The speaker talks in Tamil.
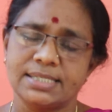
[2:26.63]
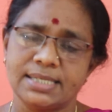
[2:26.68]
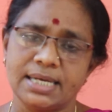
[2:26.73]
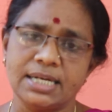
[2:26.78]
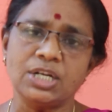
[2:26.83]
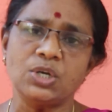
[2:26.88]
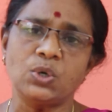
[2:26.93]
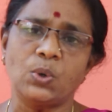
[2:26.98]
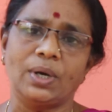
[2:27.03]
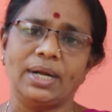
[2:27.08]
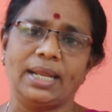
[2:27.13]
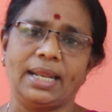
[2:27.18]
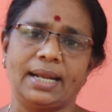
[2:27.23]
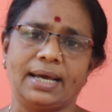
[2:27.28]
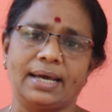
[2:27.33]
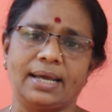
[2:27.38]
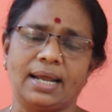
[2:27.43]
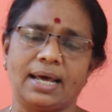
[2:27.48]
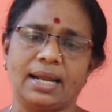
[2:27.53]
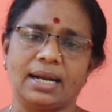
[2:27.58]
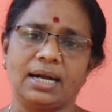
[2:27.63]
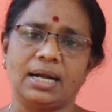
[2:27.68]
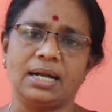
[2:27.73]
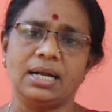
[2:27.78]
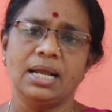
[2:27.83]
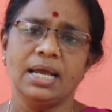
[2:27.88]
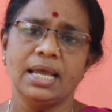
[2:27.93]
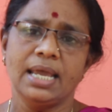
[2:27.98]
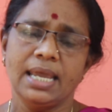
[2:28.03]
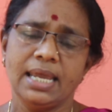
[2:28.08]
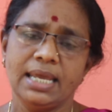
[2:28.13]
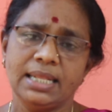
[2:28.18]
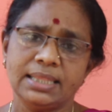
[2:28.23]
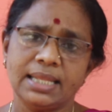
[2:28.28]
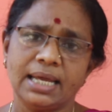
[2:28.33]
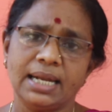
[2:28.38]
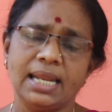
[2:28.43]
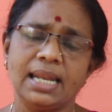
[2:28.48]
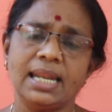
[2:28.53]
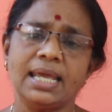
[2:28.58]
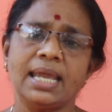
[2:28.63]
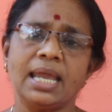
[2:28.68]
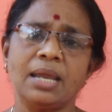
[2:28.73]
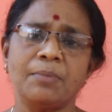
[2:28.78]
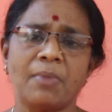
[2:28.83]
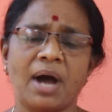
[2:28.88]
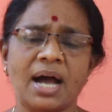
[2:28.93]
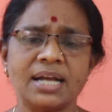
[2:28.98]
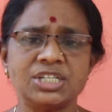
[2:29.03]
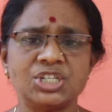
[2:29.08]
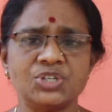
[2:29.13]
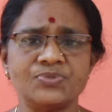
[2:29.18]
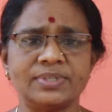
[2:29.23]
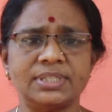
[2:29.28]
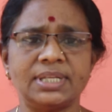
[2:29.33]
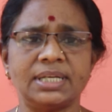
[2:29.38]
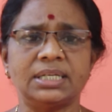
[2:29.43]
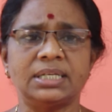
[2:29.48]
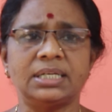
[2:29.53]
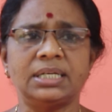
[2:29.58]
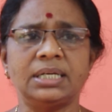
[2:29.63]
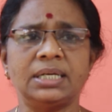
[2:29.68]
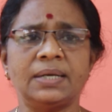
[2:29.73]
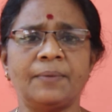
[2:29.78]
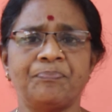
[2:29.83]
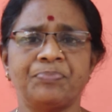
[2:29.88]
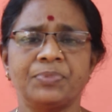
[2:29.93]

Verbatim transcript: சென்று கொண்டிருக்கிறார்கள் இந்த நிலையை மாற்றுவதற்கு